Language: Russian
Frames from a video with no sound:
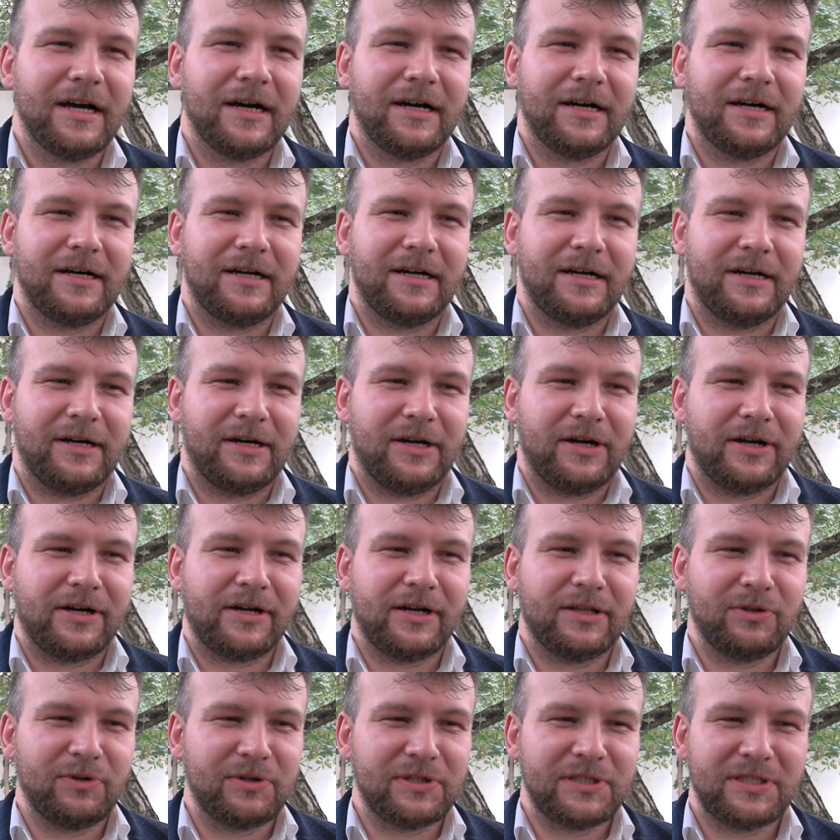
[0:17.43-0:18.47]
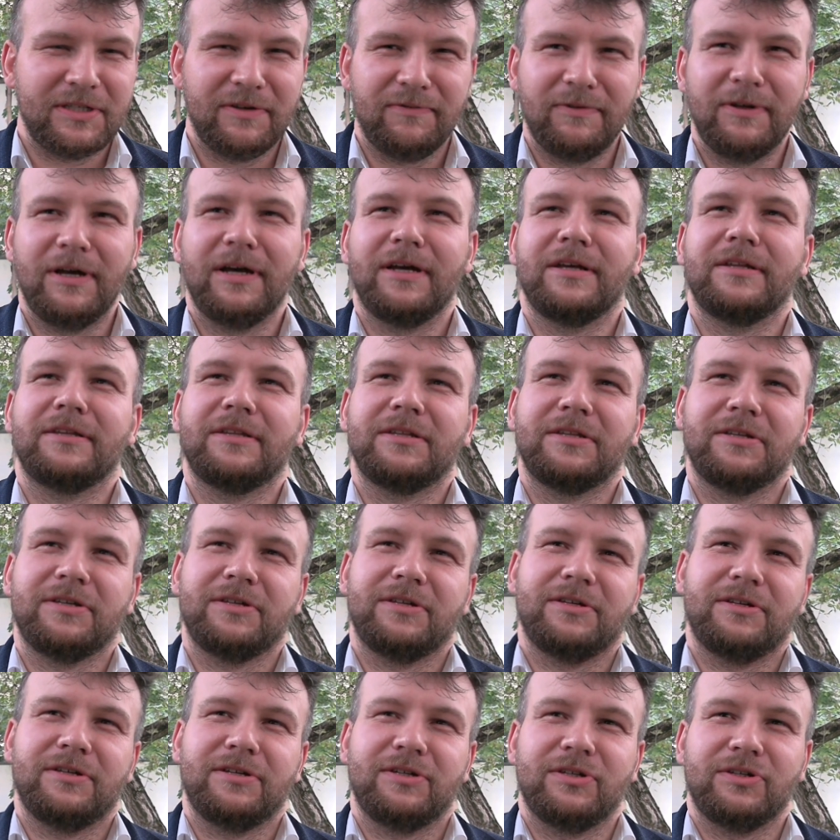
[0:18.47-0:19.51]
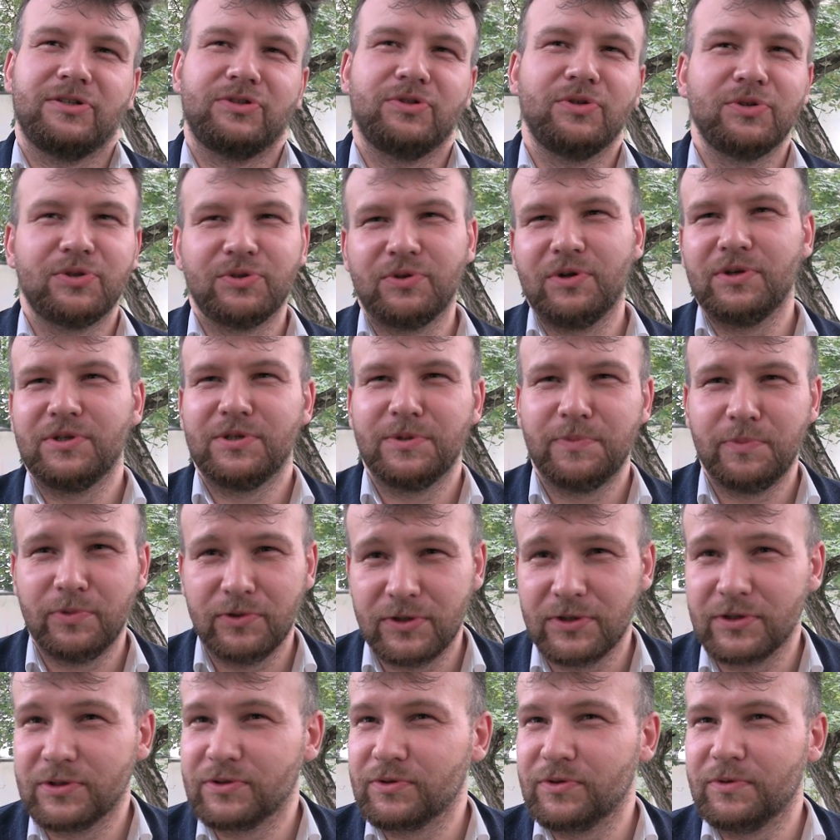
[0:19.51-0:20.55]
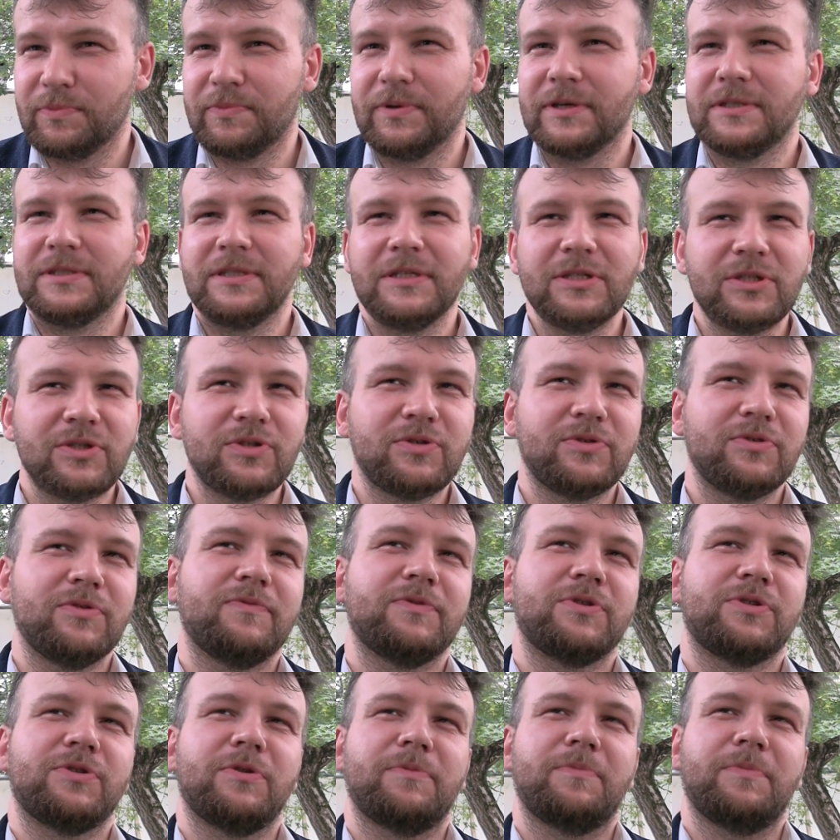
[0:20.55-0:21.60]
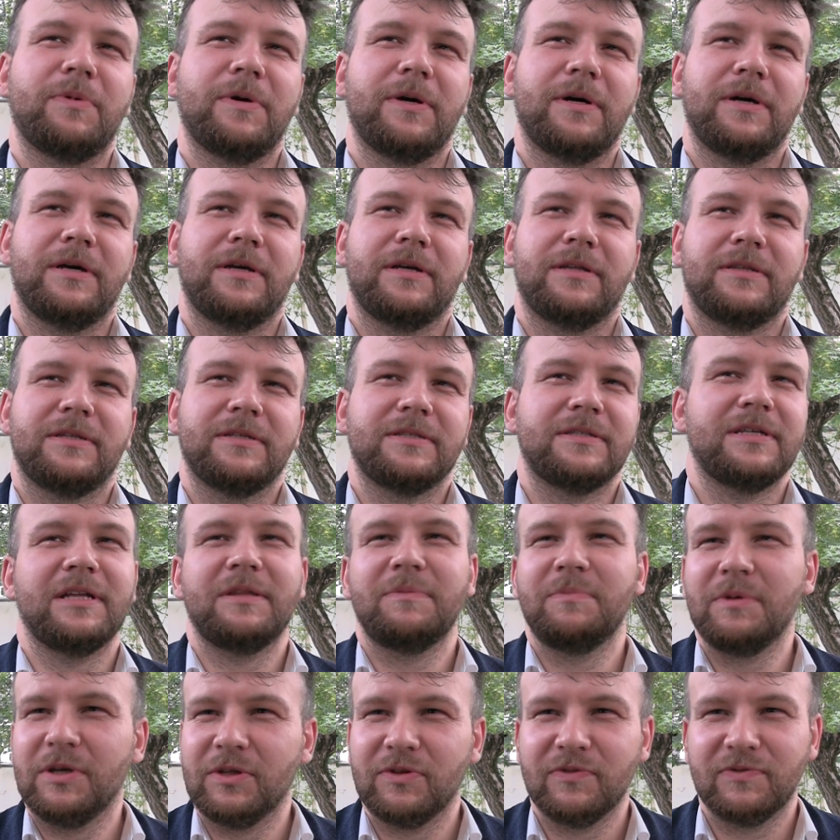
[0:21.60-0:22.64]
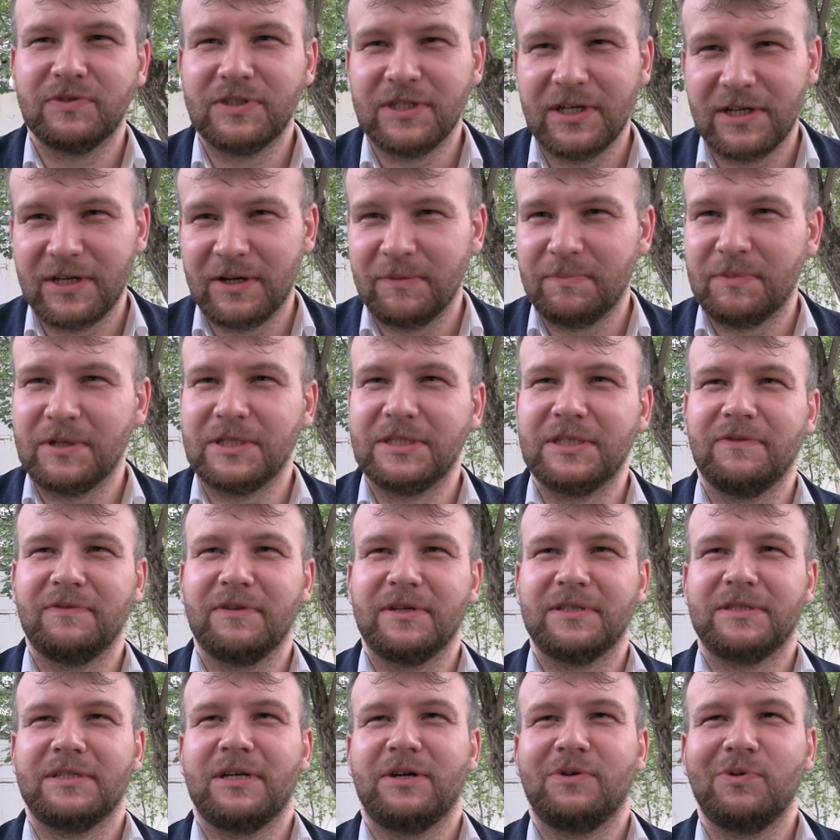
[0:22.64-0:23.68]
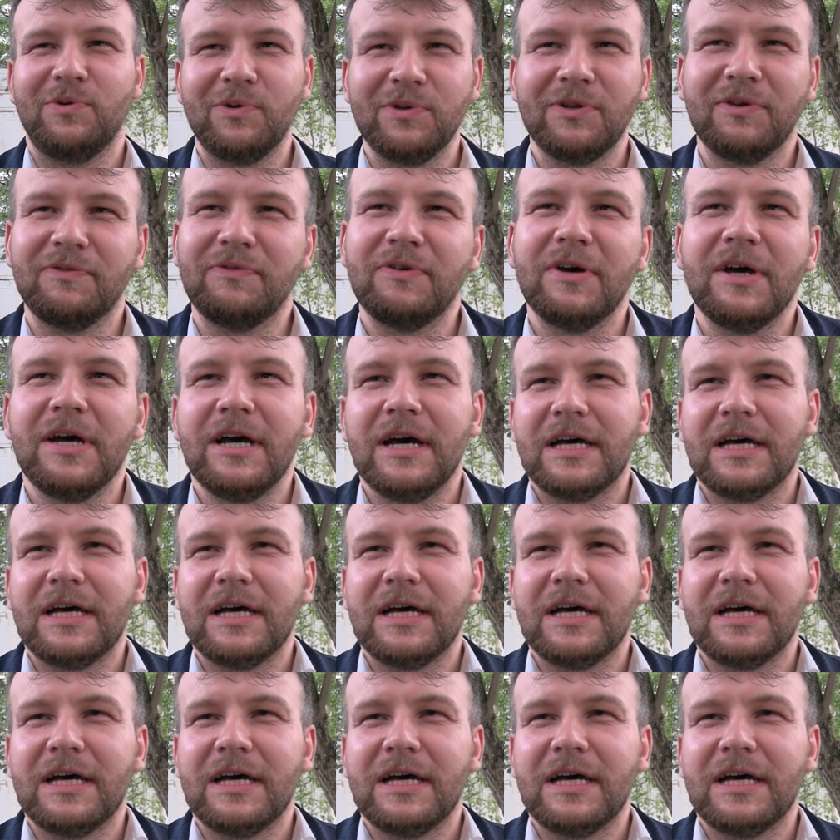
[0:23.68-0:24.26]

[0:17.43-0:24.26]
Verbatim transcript: а, которая заявляет э, жесткую антипутинскую позицию, выступает за отмену всех репрессивных законов,